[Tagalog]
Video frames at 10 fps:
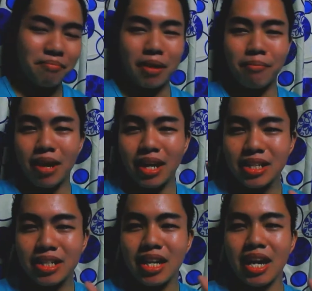Pag mali
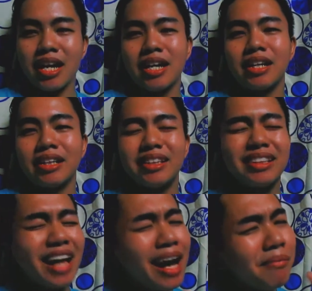sila,
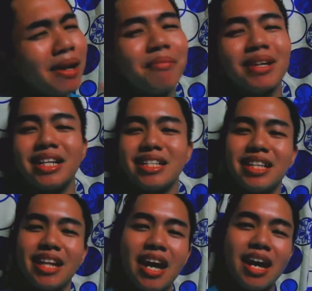tama pa din
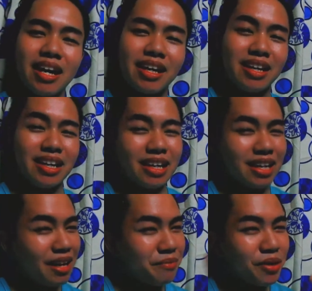sila.
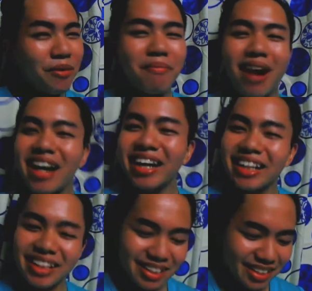Alam niyo kung
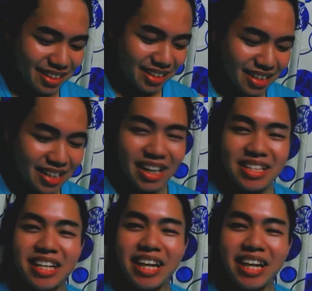bakit? Kasi